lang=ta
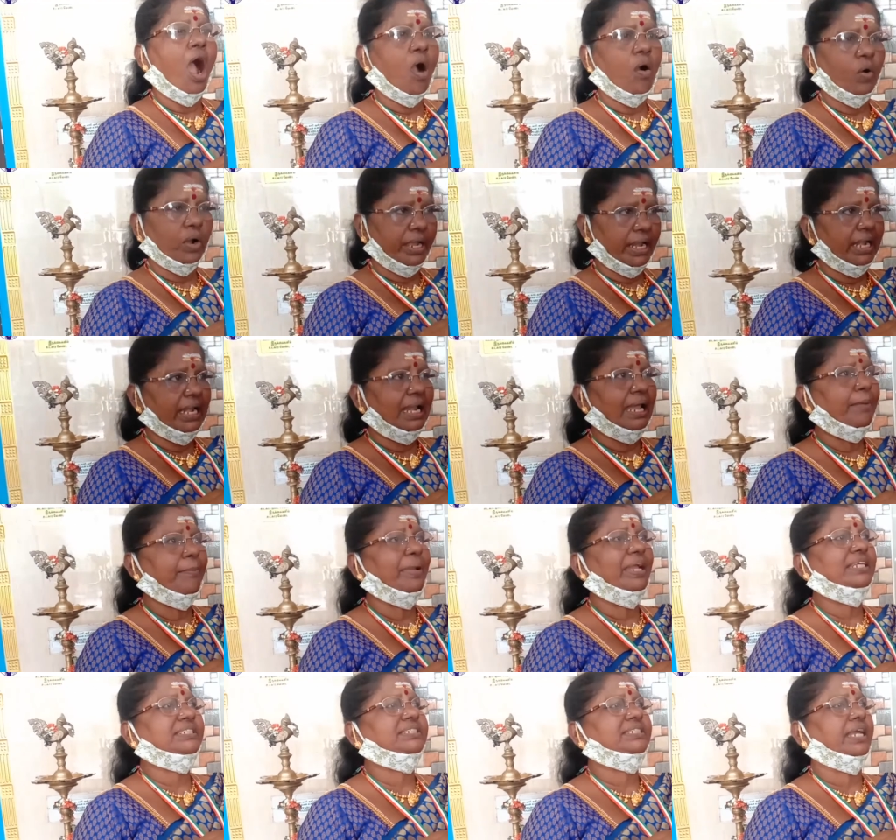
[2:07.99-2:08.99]
அவங்க
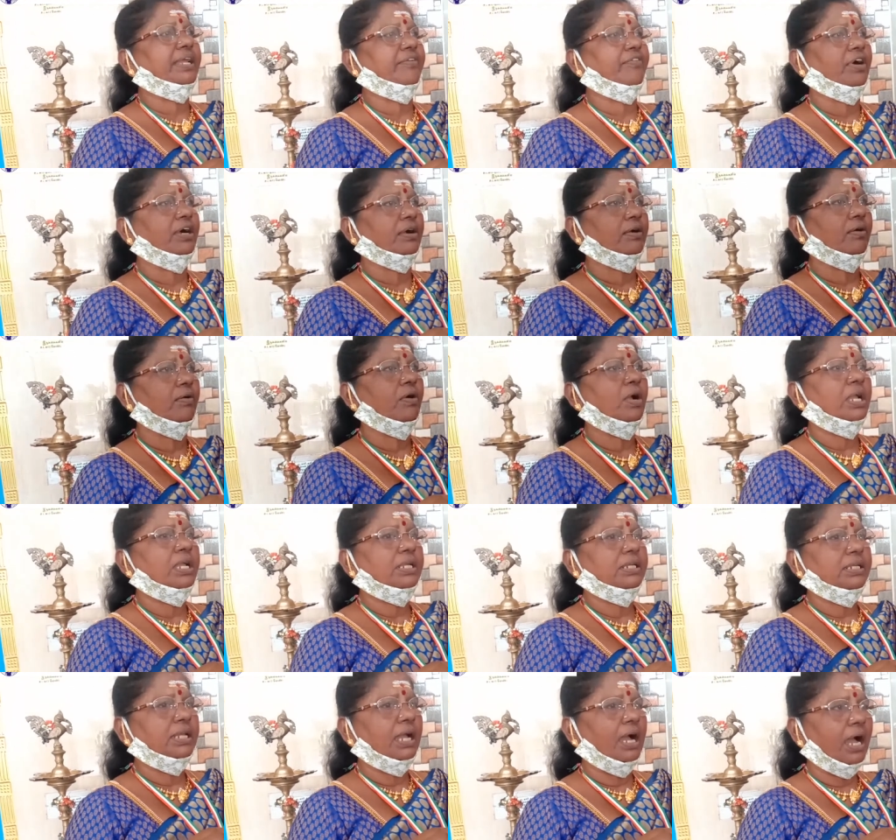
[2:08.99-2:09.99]
எல்லாமே செய்வாங்க
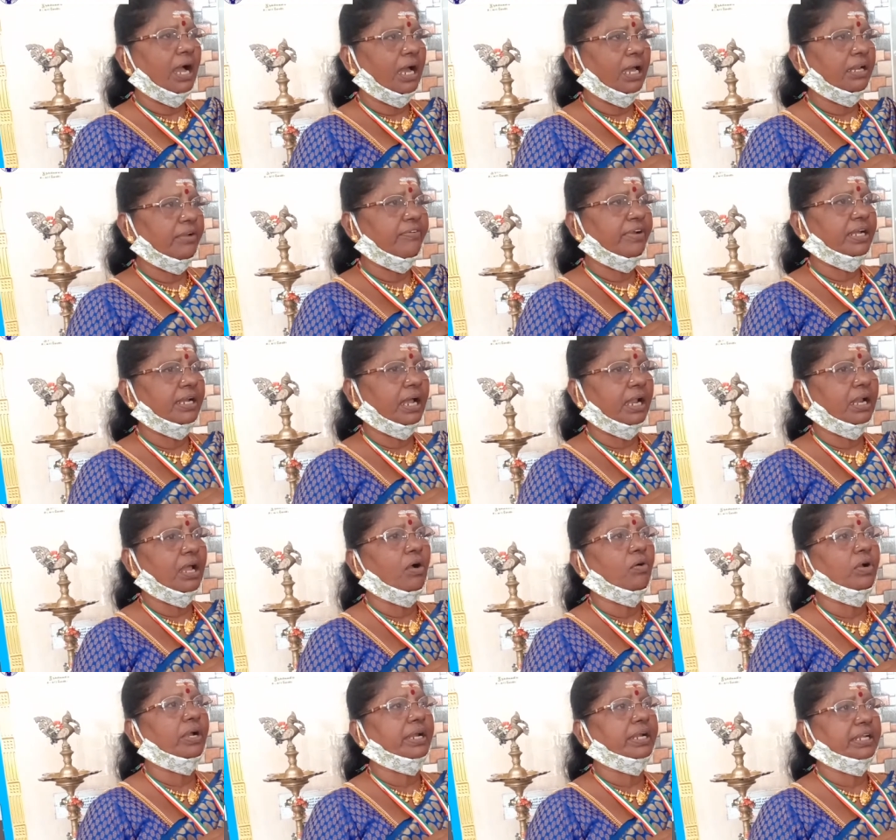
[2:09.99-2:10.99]
யார்
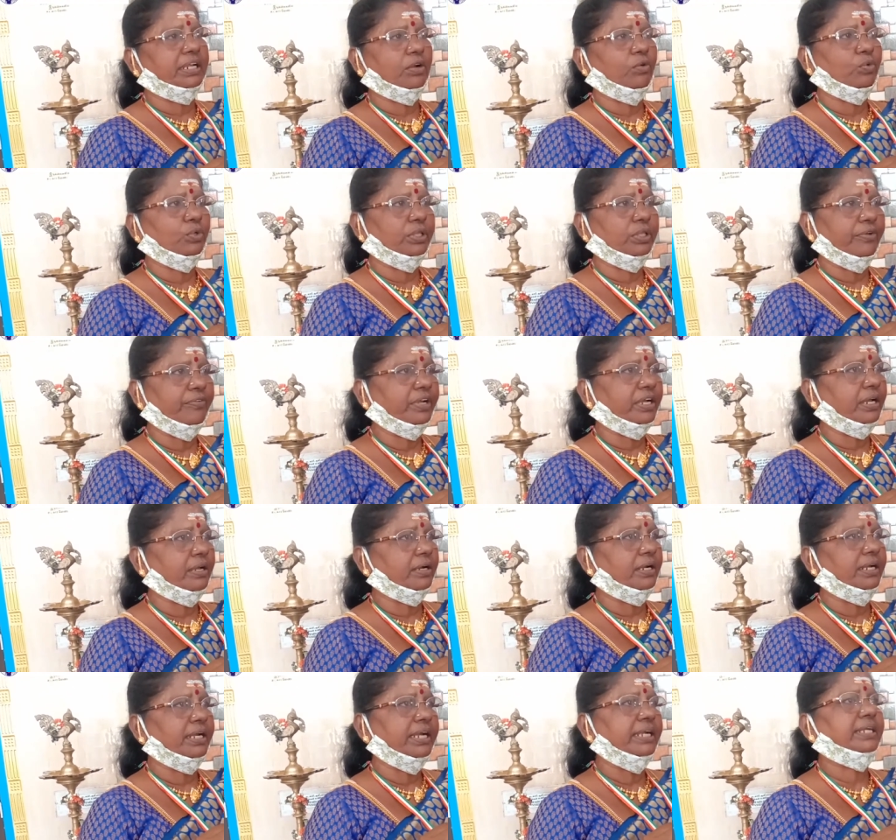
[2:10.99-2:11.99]
வேணாலும் அவங்கக்கிட்ட
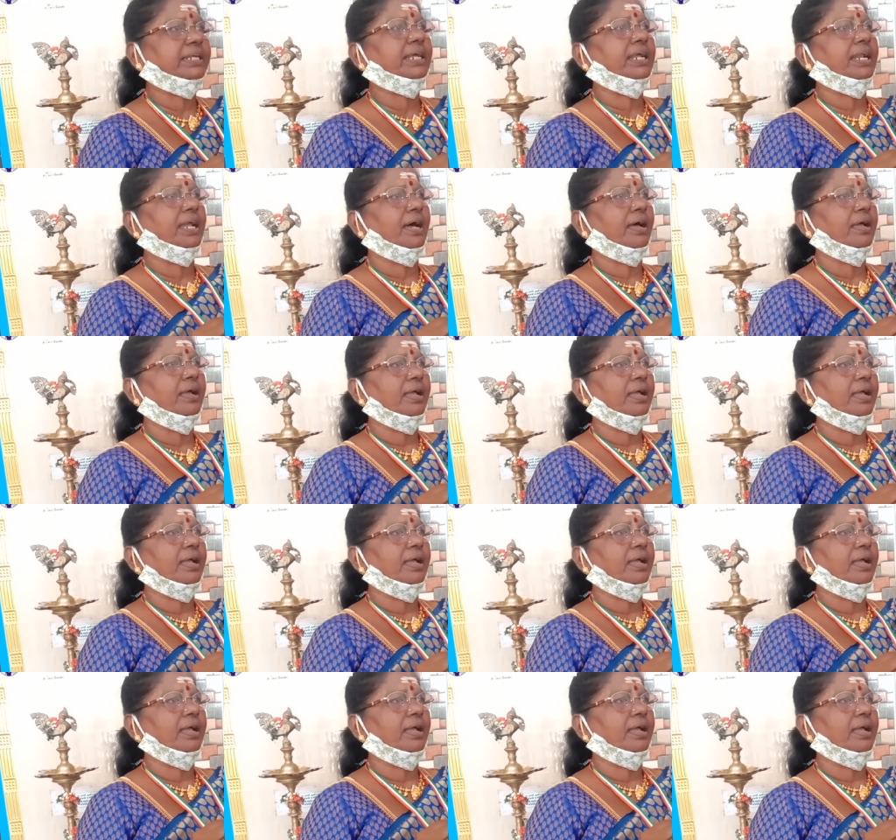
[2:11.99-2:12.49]
உதவிகரம் நீட்டலாம்